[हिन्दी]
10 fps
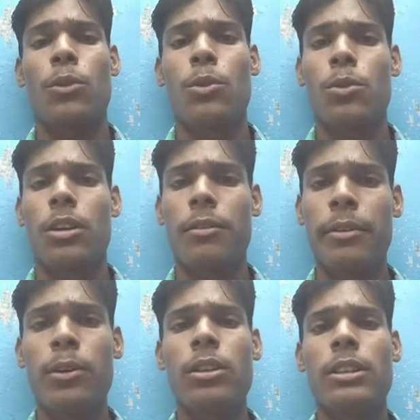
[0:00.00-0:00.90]
तो अगर
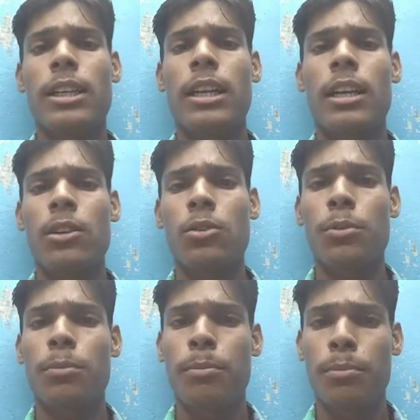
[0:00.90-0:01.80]
वीडियो अच्छा लगा
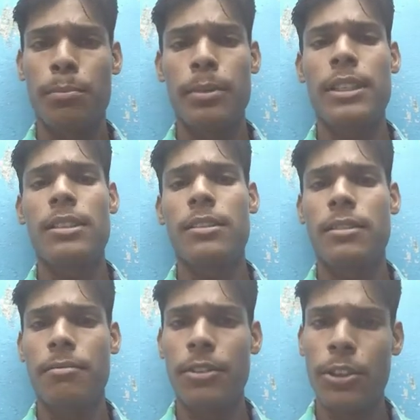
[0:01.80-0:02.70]
तो प्लीज़
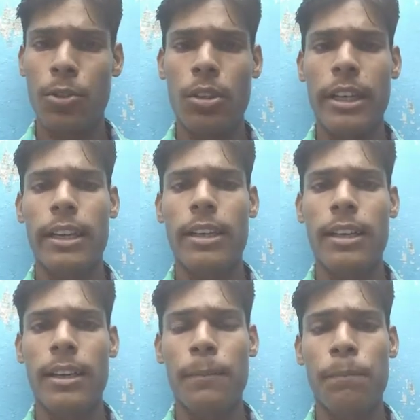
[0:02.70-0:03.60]
वीडियो को लाइक
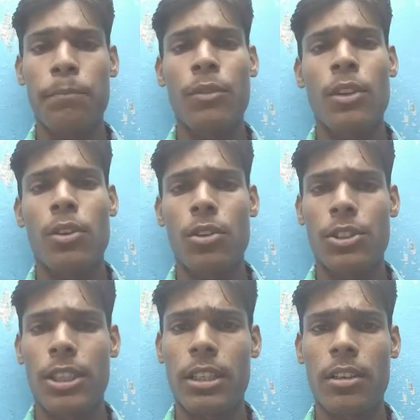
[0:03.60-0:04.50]
करें और
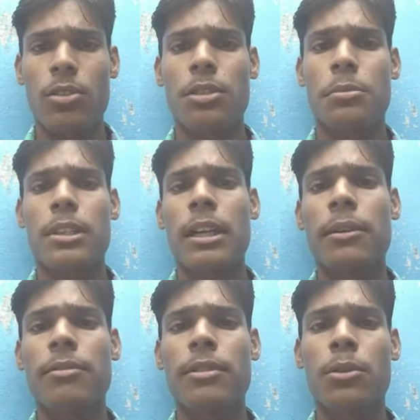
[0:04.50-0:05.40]
चैनल को
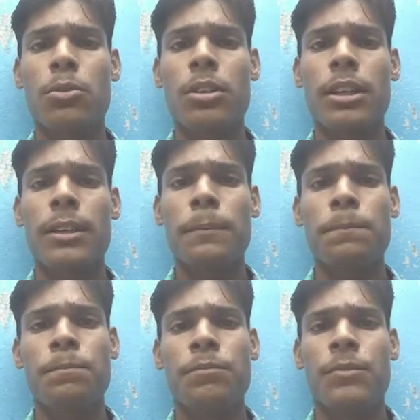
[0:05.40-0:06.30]
सब्सक्राइब ज़रूर करें
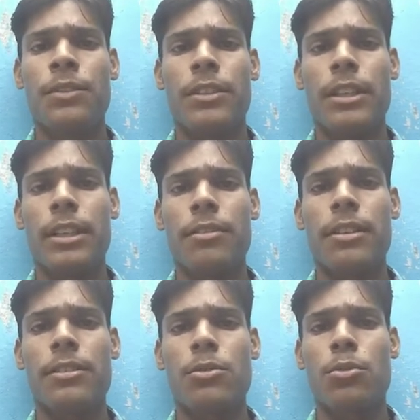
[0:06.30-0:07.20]
ठीक है
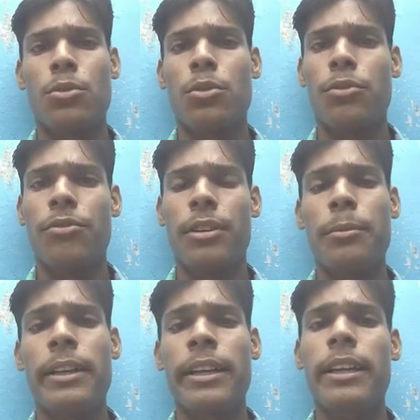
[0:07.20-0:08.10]
फ्रेंड्स तो फिर
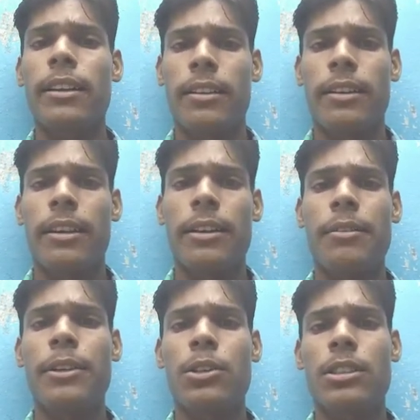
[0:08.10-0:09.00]
मिलेंगे एक नए
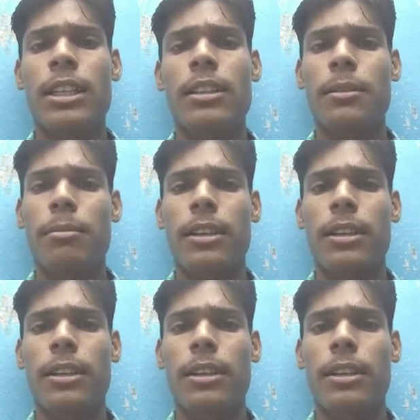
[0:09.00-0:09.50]
वीडियो के साथ तब